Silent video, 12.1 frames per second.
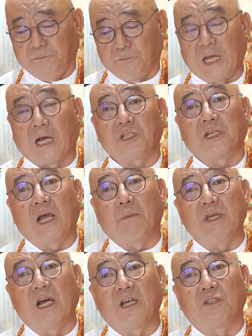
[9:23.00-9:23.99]
내가 전에
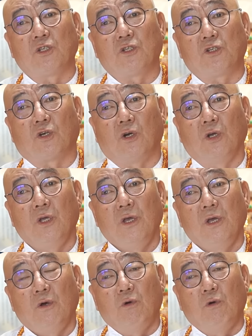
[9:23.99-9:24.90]
한번 이야기했었죠. 네.